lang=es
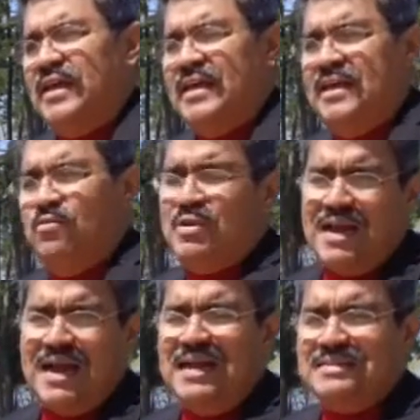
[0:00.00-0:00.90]
eh,
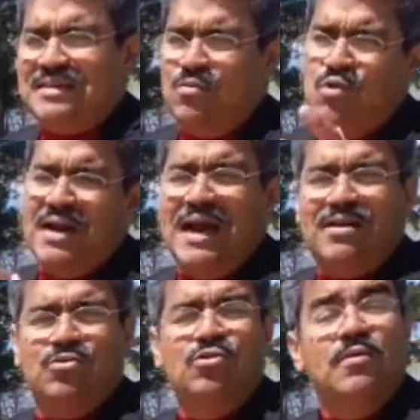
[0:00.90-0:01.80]
una casa, un
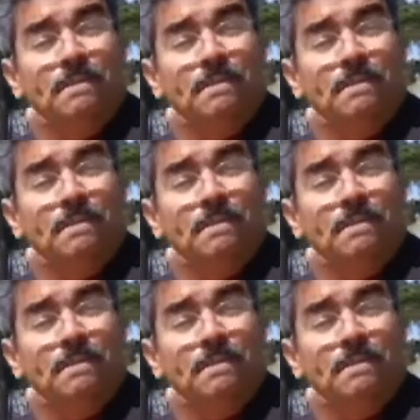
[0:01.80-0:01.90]
carro,